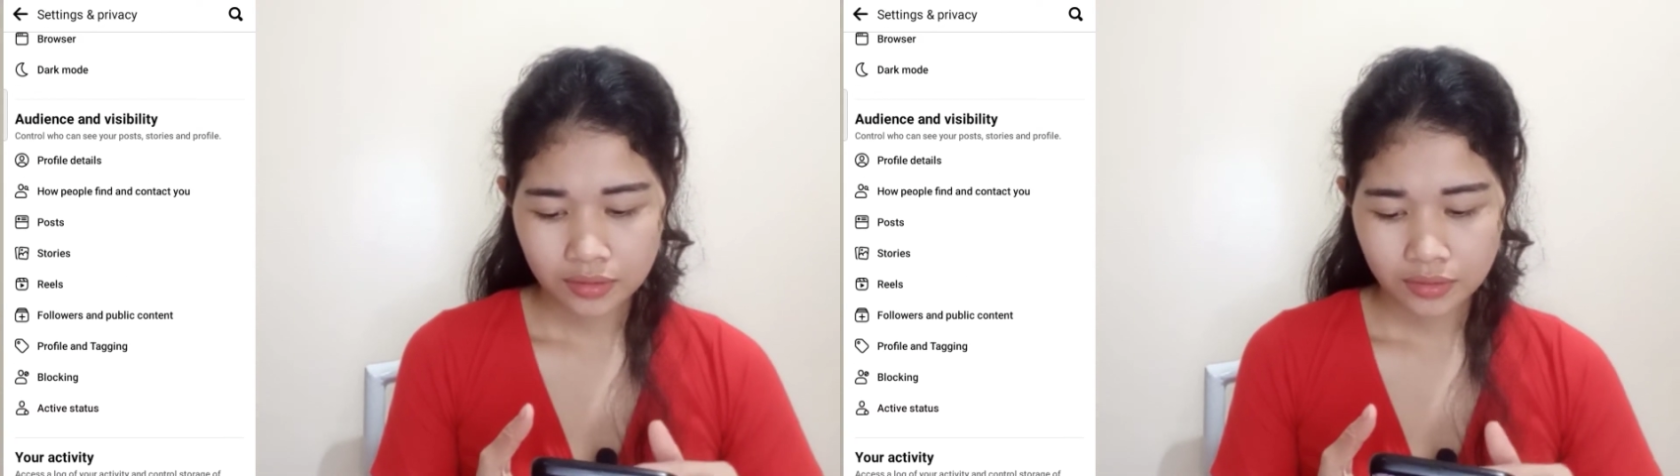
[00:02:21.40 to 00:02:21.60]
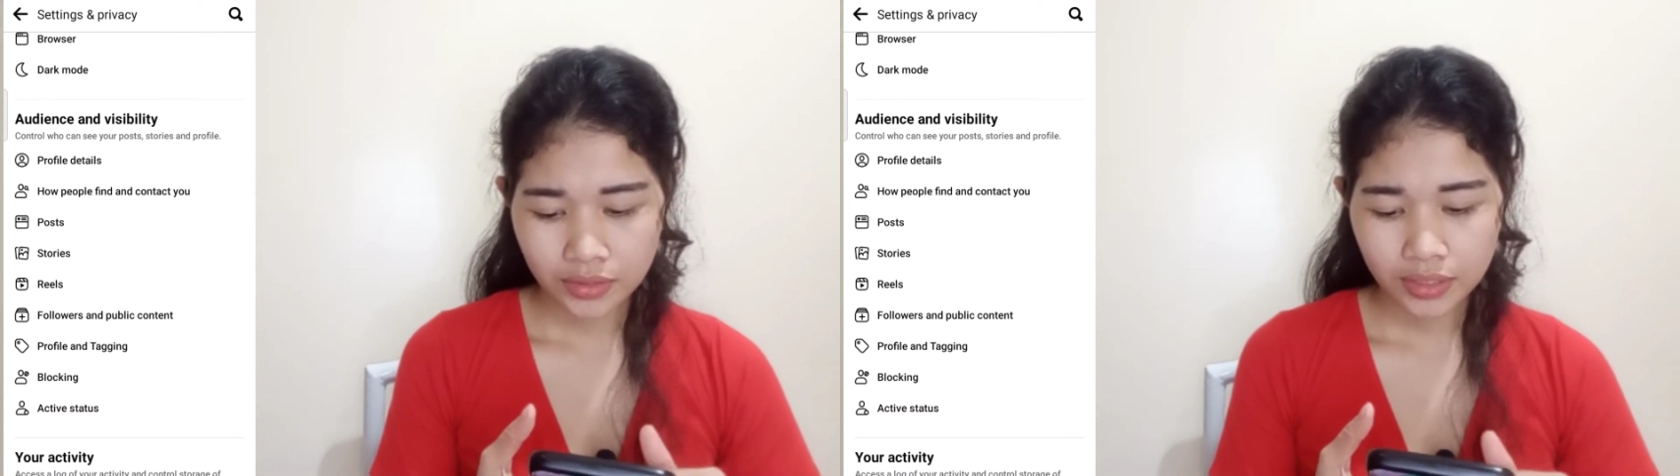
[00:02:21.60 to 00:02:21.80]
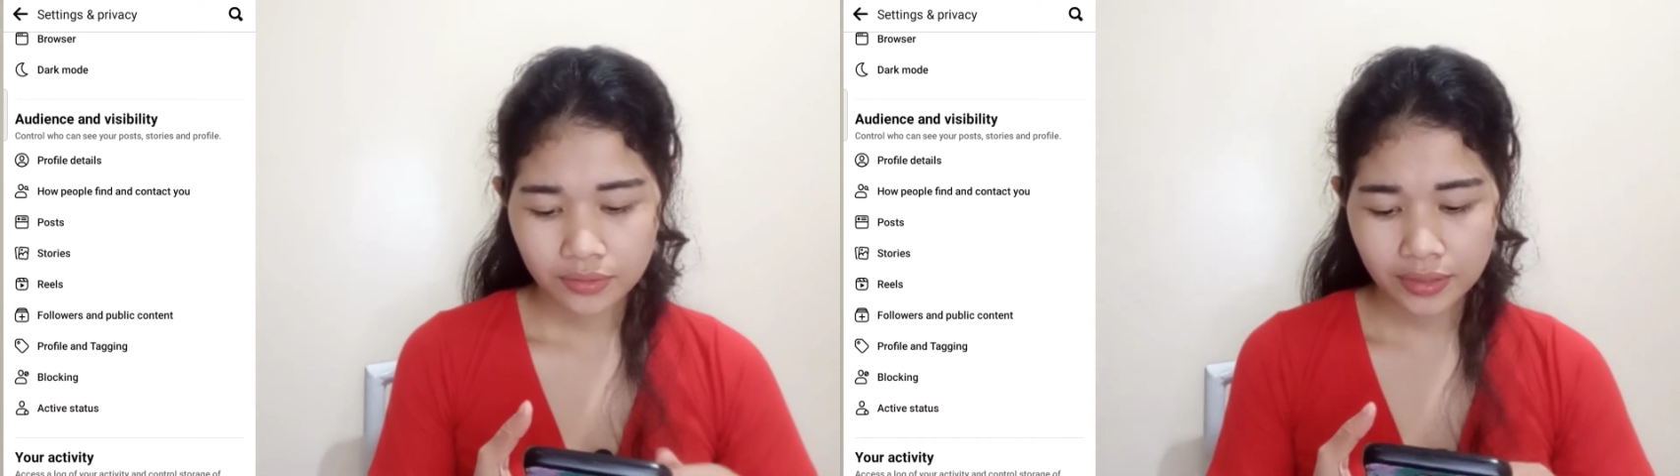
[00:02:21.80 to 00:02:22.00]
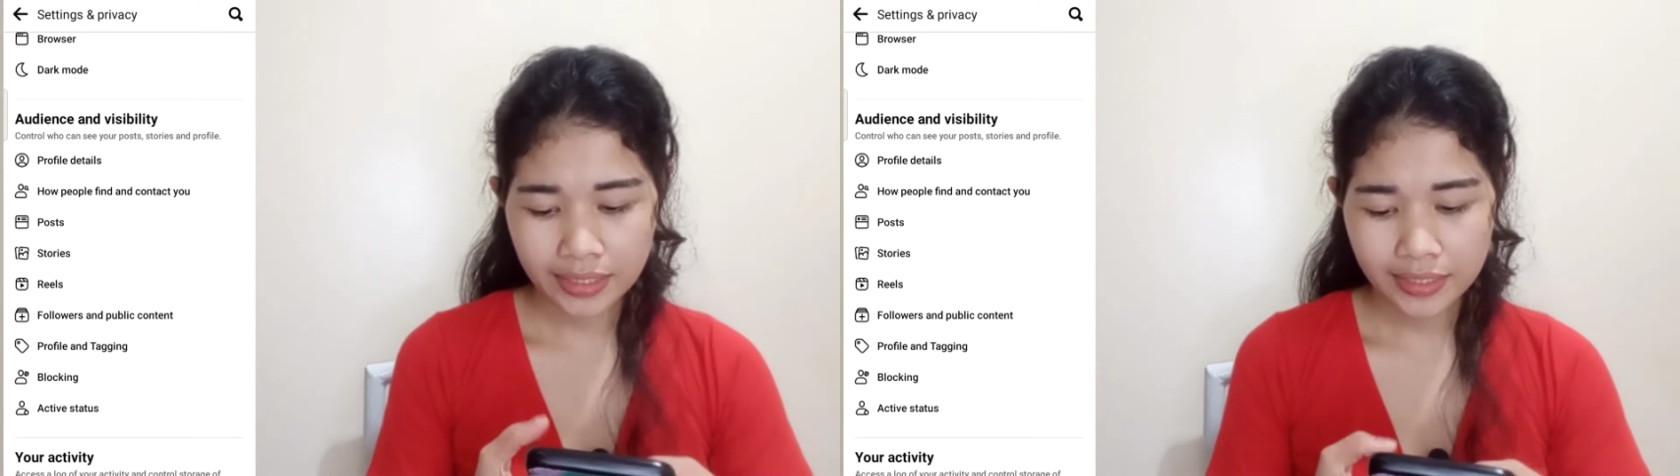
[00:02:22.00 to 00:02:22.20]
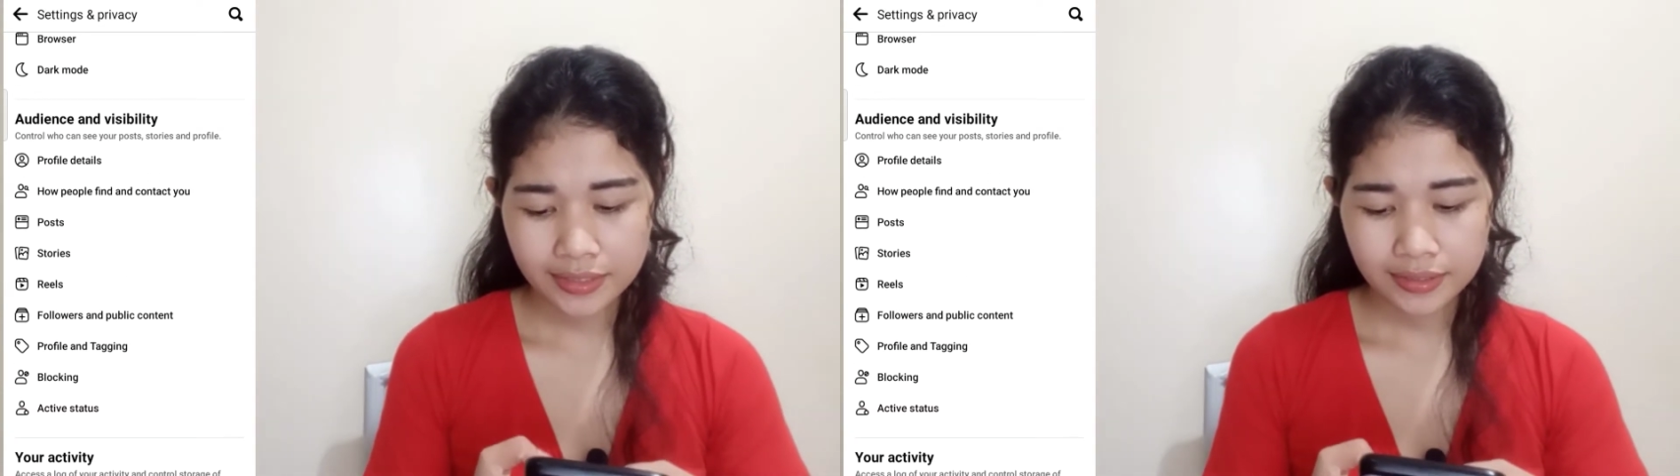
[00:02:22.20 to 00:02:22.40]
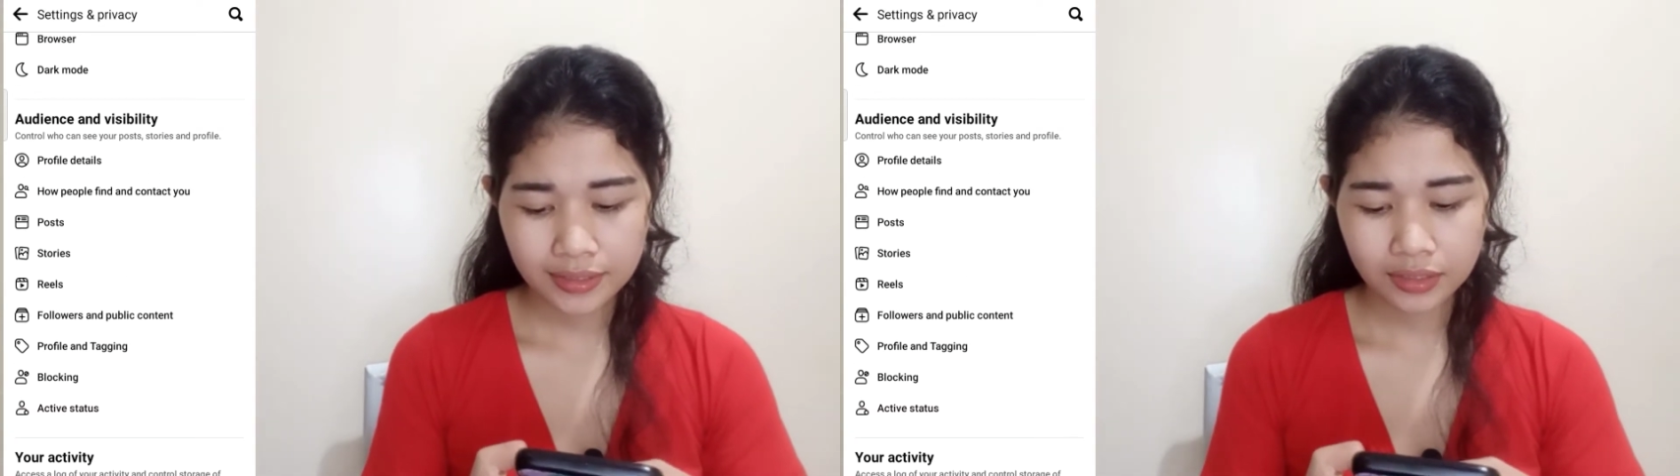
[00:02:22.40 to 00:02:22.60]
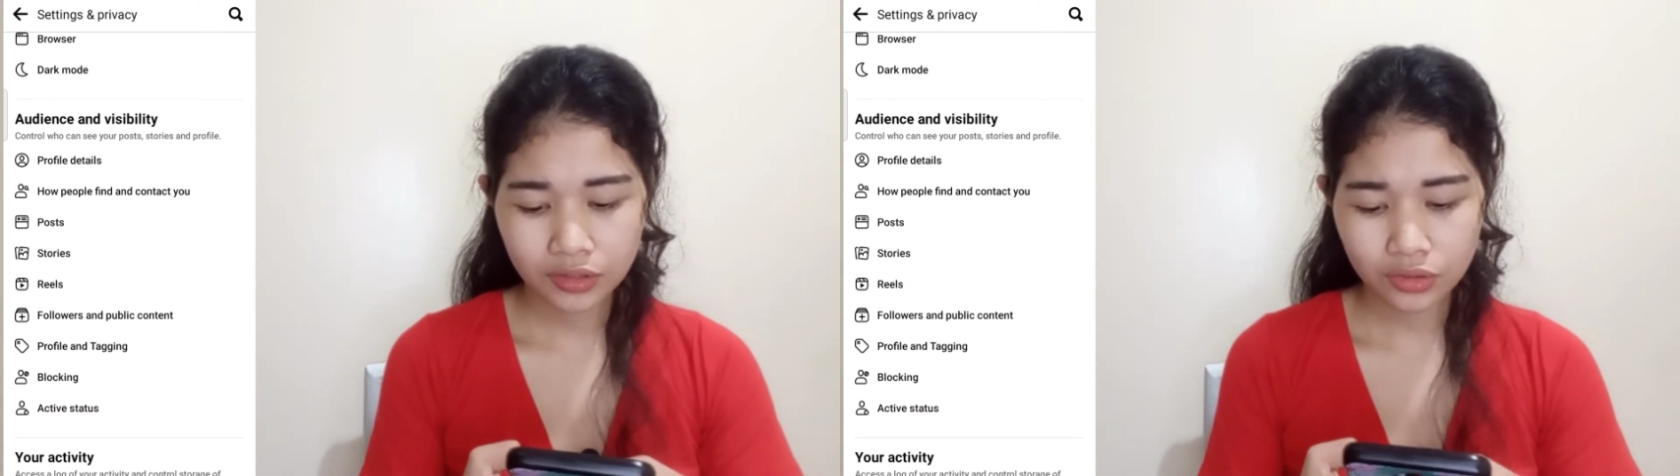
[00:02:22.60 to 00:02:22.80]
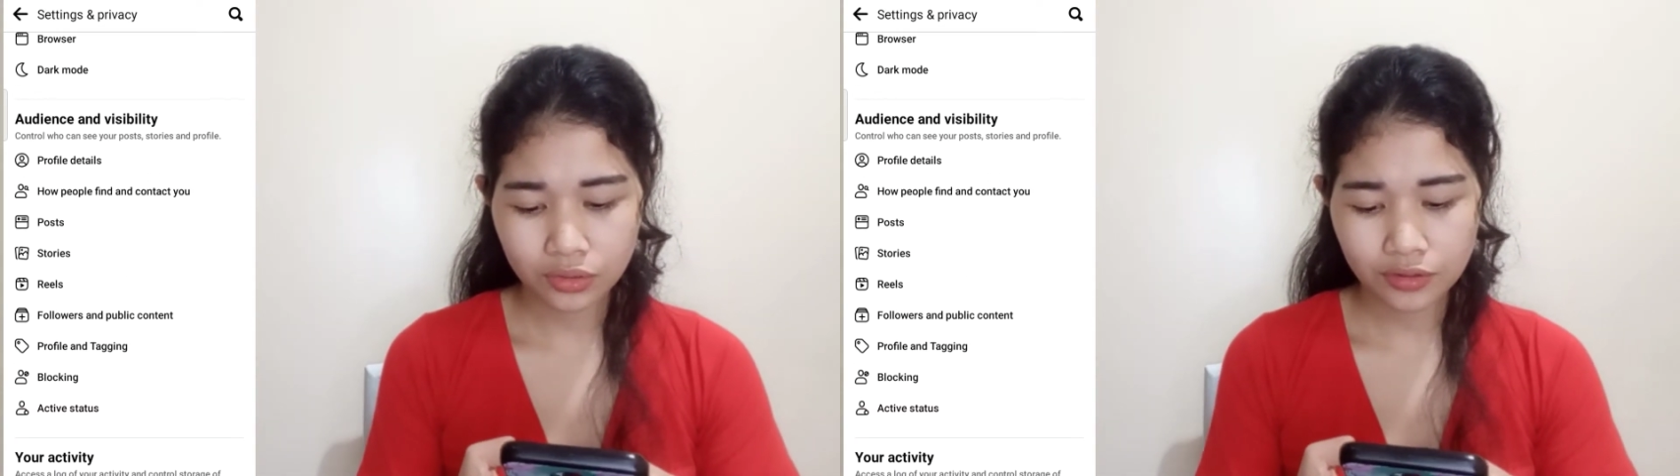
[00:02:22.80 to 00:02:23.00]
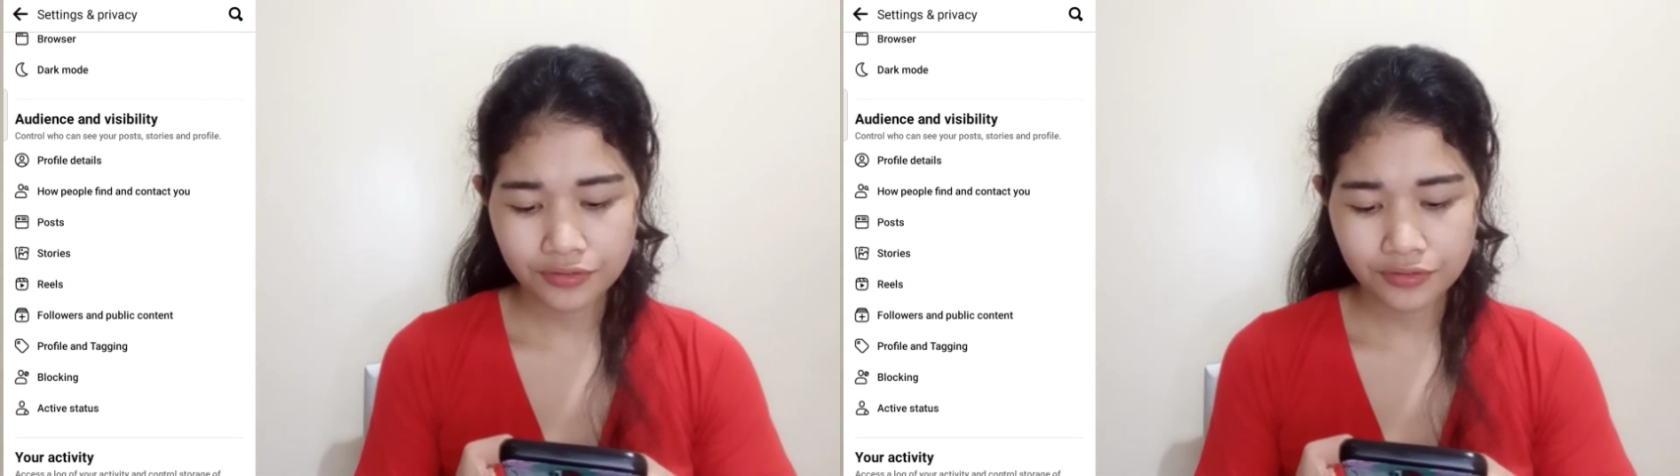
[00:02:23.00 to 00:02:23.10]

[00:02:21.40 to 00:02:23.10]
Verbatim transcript: So, dito guys, click nyo tong